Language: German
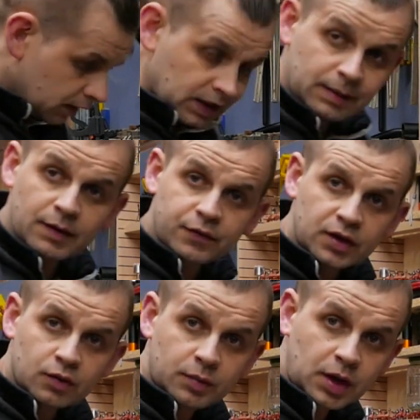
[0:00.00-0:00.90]
Aber bevor
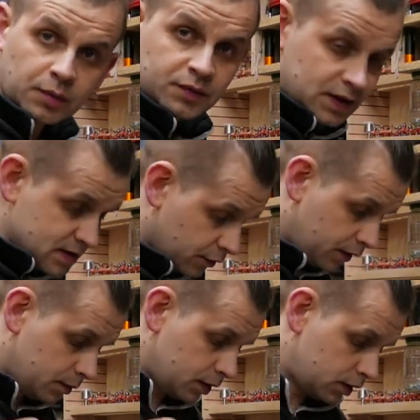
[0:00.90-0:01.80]
ich überhaupt was auf
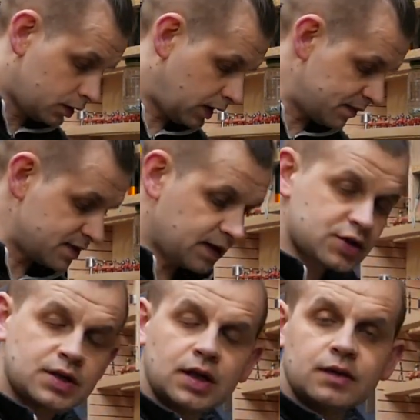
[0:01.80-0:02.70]
dem äh, Kapsäge
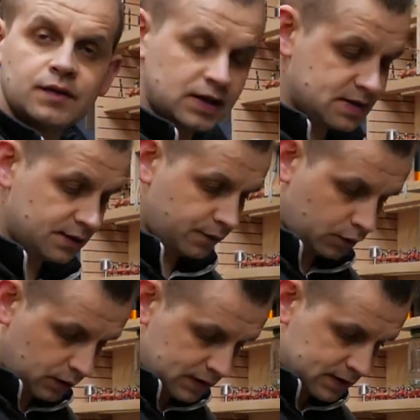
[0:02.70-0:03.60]
schneide, wäre es
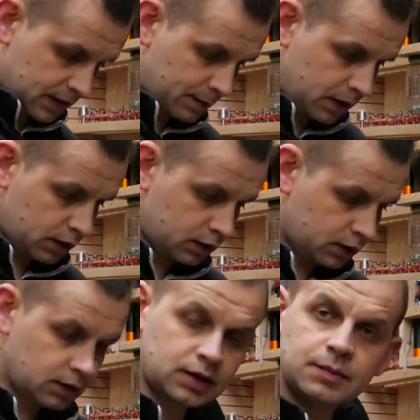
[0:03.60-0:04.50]
sinnvoll, jetzt einmal
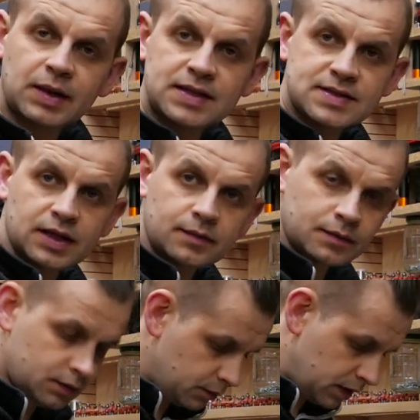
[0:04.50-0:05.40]
äh, die beiden
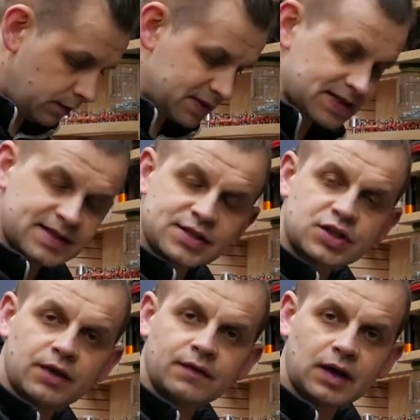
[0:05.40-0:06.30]
Seiten mit dem
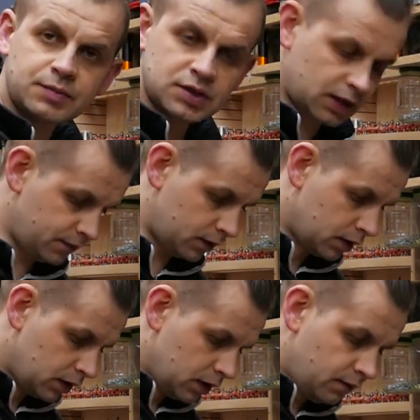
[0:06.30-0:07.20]
Exzenterschleifer abschleifen,
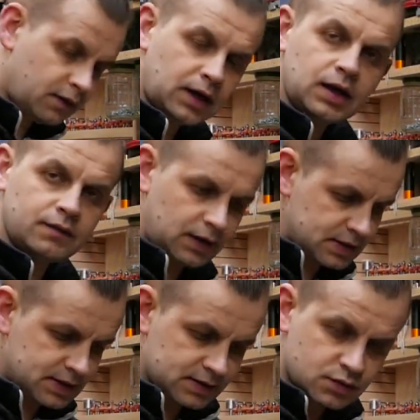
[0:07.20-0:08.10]
weil äh, wenn
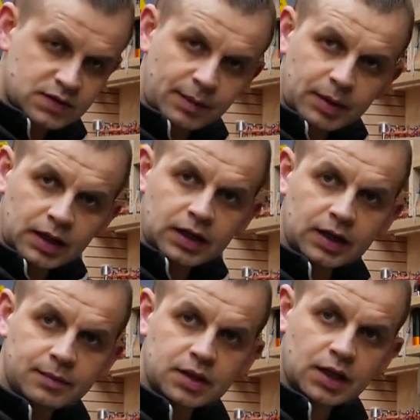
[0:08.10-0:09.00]
ich das
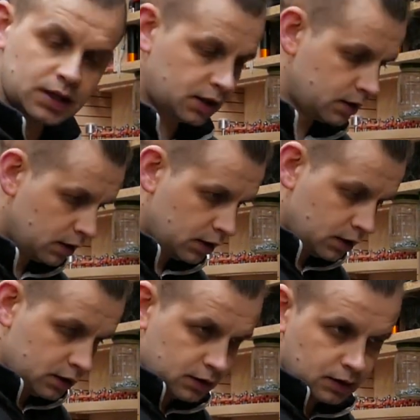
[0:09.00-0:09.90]
zusammengeklebt in eine äh,
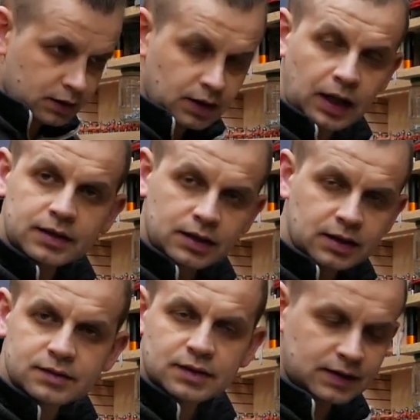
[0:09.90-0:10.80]

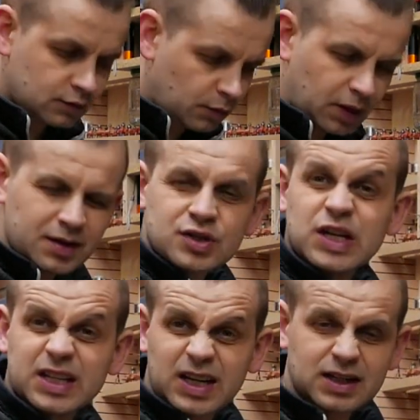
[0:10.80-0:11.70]
Halter, das kommt man
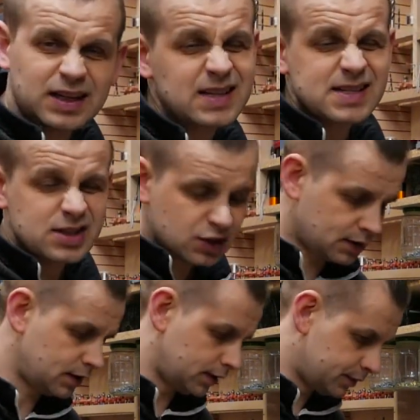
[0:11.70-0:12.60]
schlecht dran, ganz, ganz
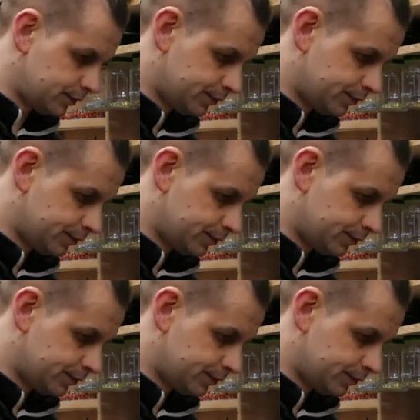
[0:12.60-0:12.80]
schlecht dran.